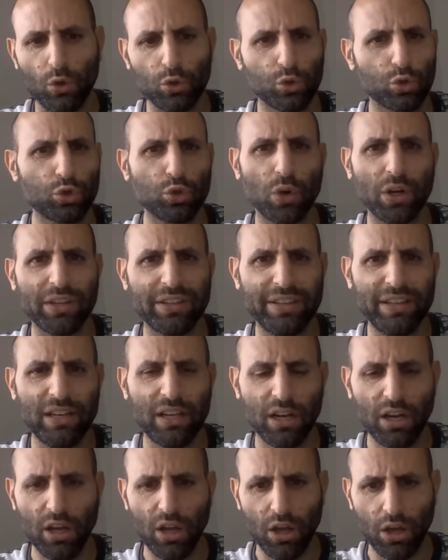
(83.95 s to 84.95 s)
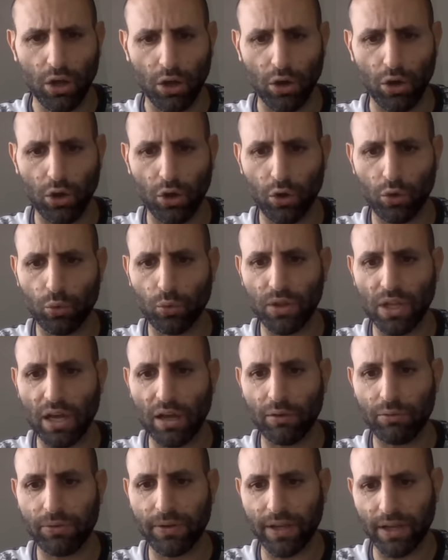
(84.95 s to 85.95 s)
Toujours est-il euh, qu'on a
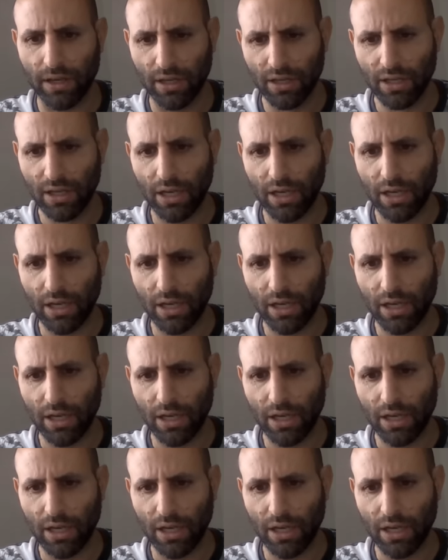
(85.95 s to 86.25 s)
affaire